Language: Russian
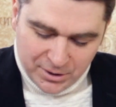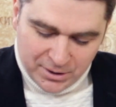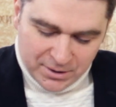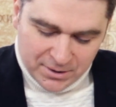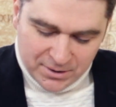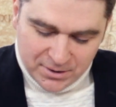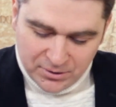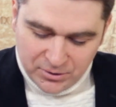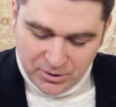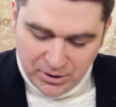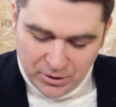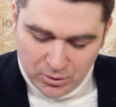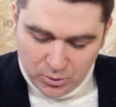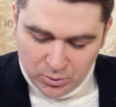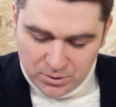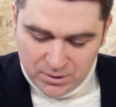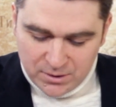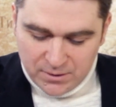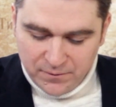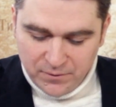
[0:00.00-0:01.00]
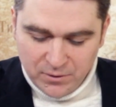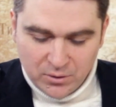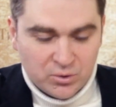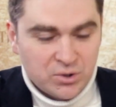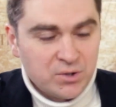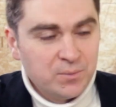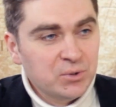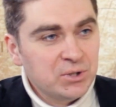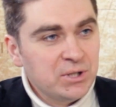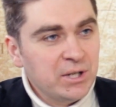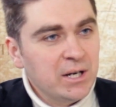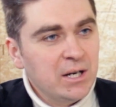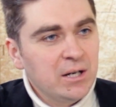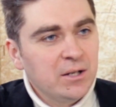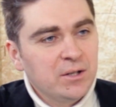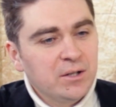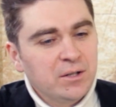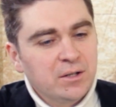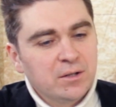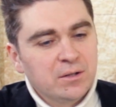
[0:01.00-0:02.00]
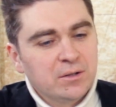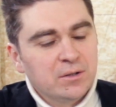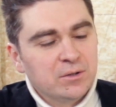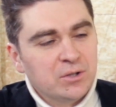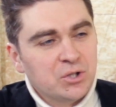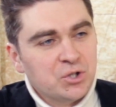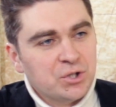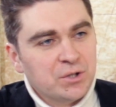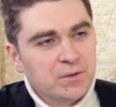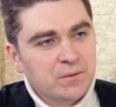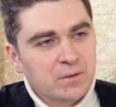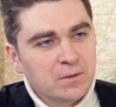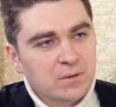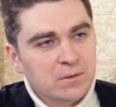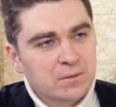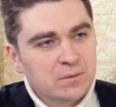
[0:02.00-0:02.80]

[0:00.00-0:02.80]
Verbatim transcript: концентрируется вирус материальной а, наживы?